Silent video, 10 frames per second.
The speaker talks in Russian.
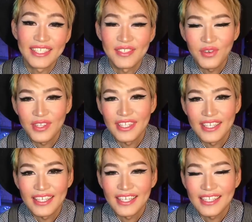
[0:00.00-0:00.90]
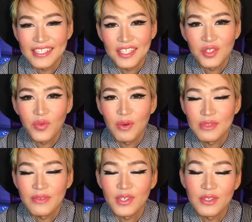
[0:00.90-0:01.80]
Сегодня я расскажу
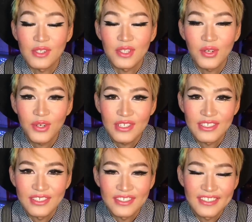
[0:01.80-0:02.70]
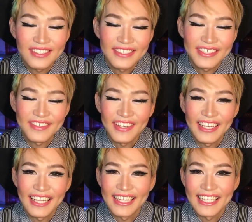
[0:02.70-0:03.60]
вам свою историю,
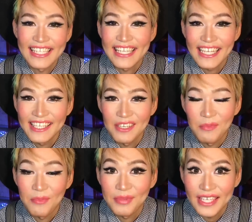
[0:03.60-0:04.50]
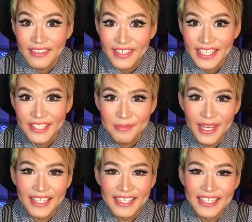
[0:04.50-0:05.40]
свои отношения, первые,
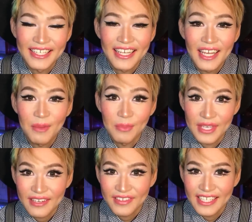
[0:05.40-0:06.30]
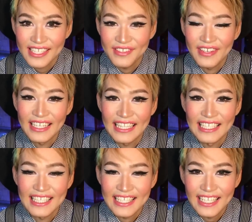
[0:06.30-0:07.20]
ребята, первые свои
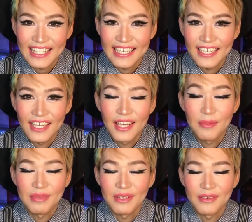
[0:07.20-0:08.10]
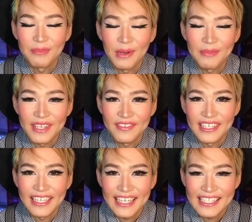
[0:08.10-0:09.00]
отношения, первые про
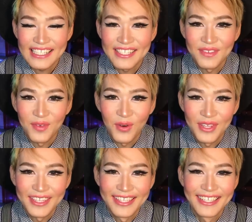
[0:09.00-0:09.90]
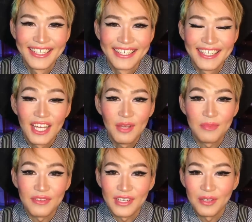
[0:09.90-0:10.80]
первый раз, вот,
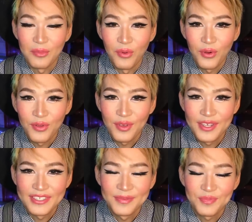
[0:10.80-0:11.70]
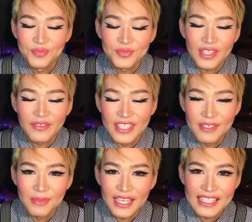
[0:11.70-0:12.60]
первая любовь,
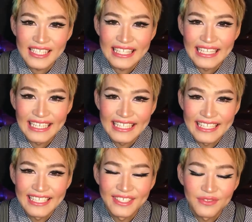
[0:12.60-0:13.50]
18 лет,